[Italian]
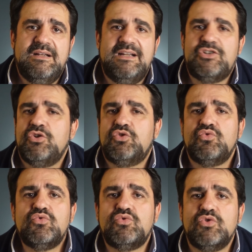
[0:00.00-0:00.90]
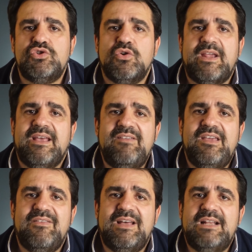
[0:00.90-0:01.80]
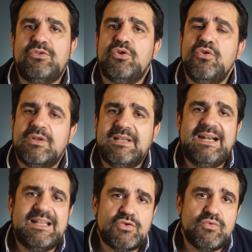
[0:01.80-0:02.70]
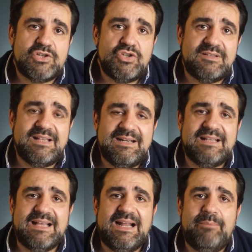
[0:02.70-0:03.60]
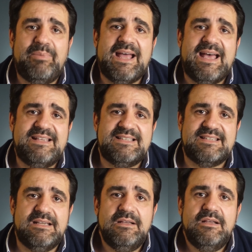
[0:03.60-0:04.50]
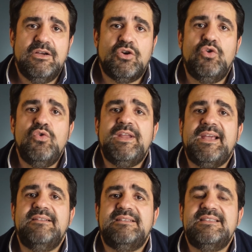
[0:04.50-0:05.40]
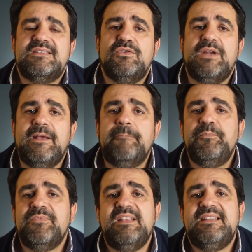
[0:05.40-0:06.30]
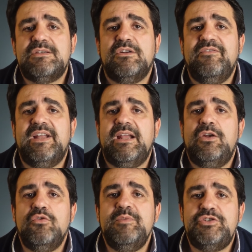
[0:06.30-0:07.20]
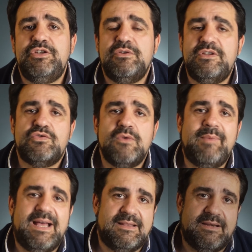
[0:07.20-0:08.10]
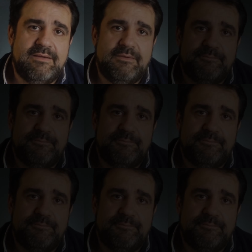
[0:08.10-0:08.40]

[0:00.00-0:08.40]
Lasciò tutto ciò che aveva e tornò alla sua città natale, Price, con l'unica intenzione di risolvere l'omicidio di sua madre.